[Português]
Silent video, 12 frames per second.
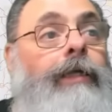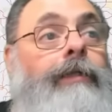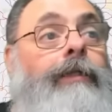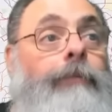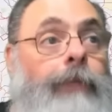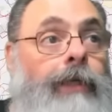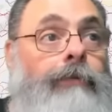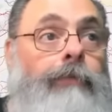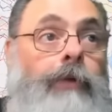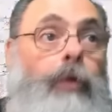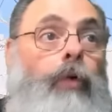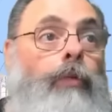E também,
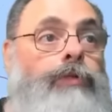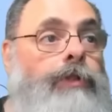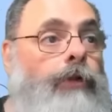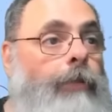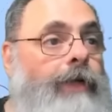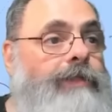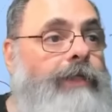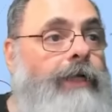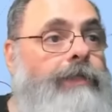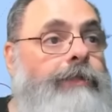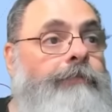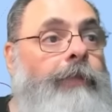como se não
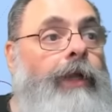bastasse,